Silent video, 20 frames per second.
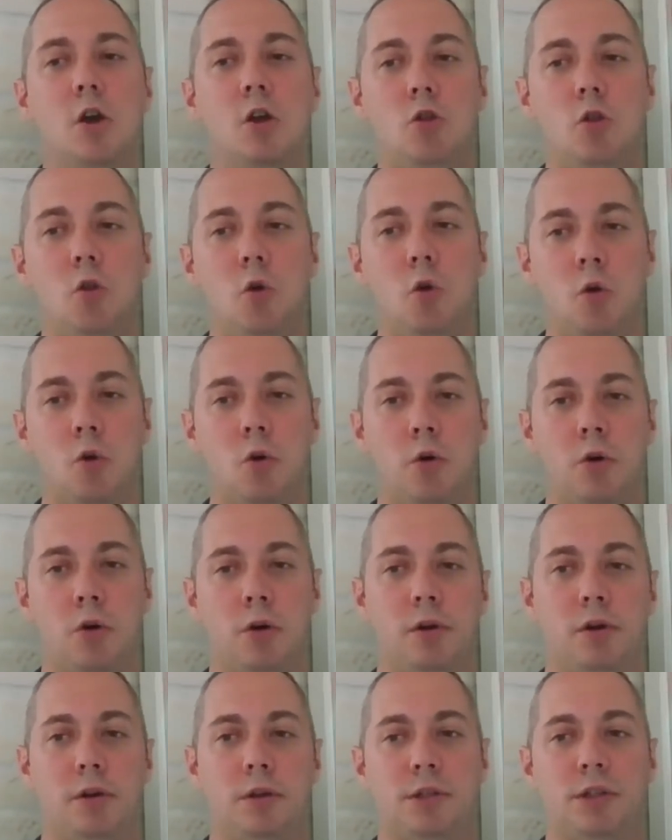
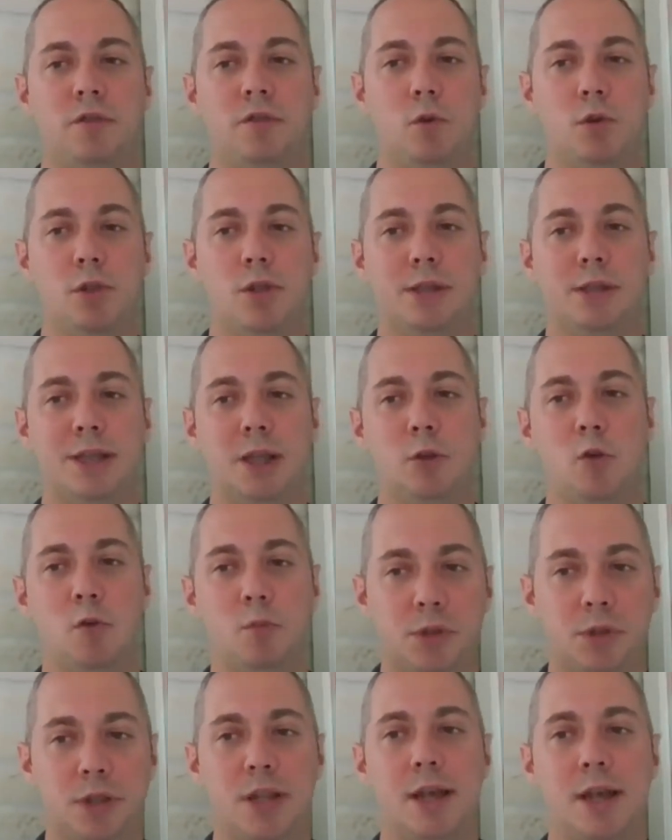но сегодня
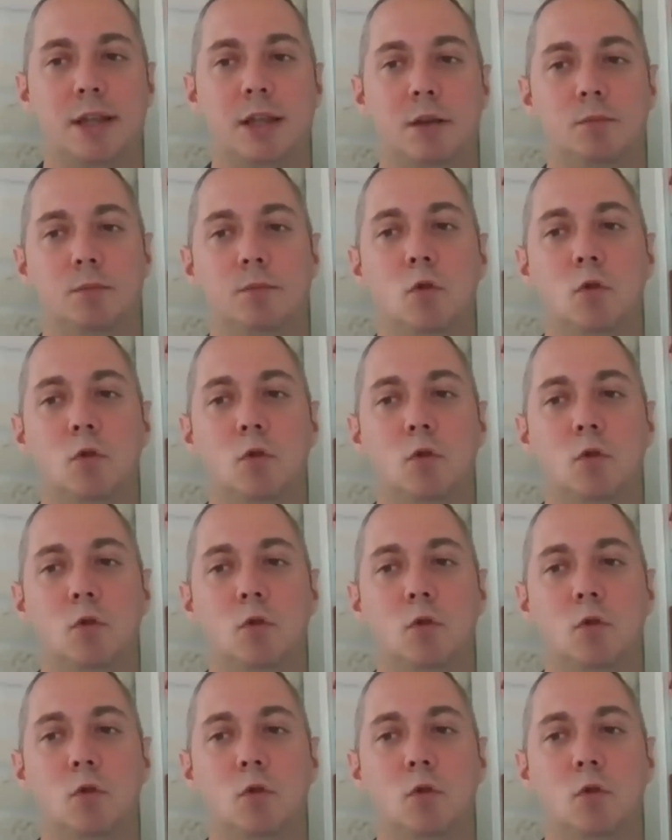остановимся на этом